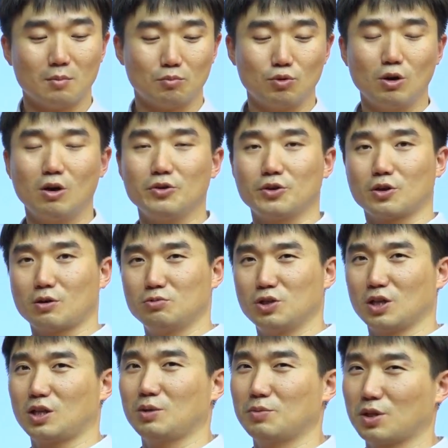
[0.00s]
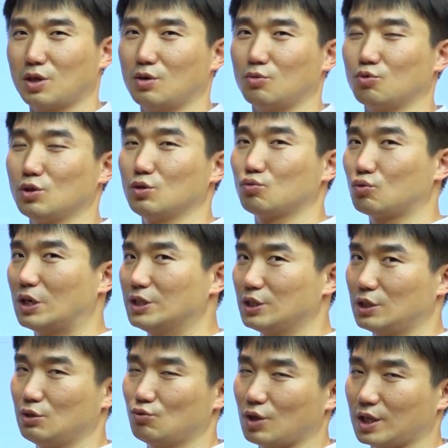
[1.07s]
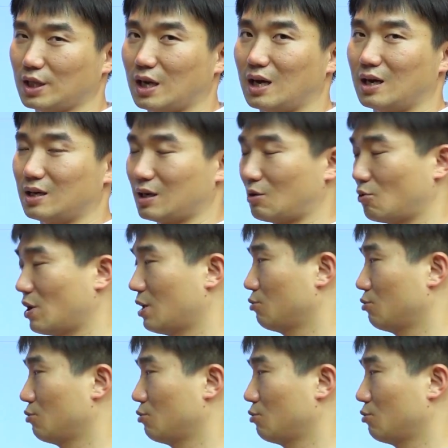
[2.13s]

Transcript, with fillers: 물론 여러분의 팀에서 우리는 2칸씩 띄우겠다라고